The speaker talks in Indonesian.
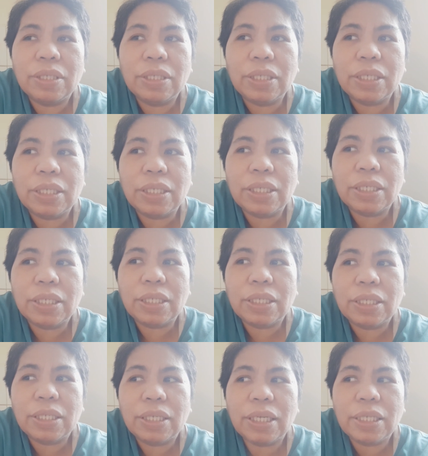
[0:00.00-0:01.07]
jadi
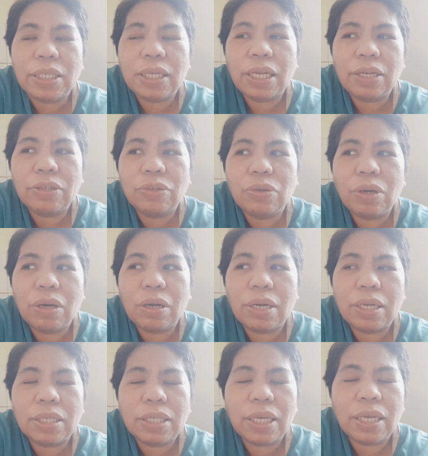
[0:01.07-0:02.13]
dia senang juga
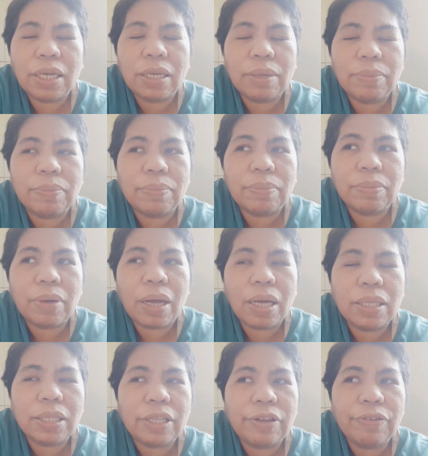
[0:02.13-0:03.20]
karena saya
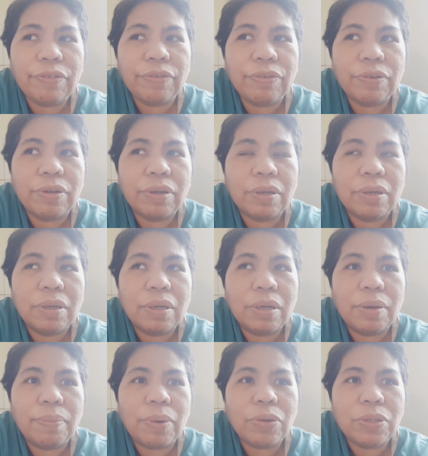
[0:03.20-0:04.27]
aktif
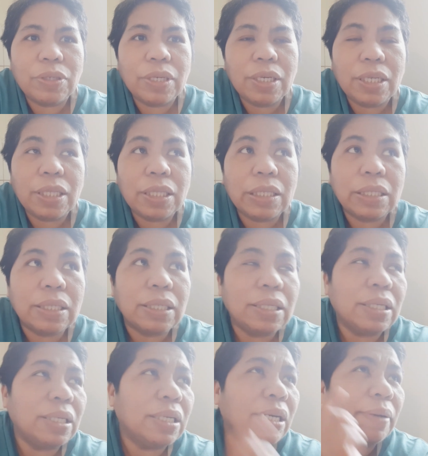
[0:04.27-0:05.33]
pokoknya uh,
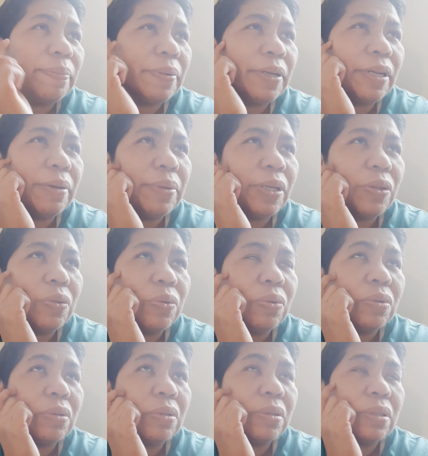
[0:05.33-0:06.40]
eh, apa namanya tuh
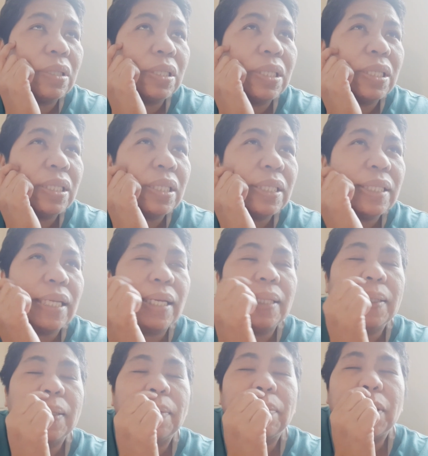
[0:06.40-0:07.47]
uh, saya
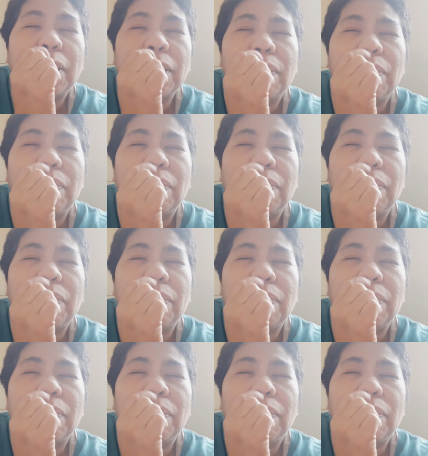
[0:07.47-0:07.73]
tidak merasa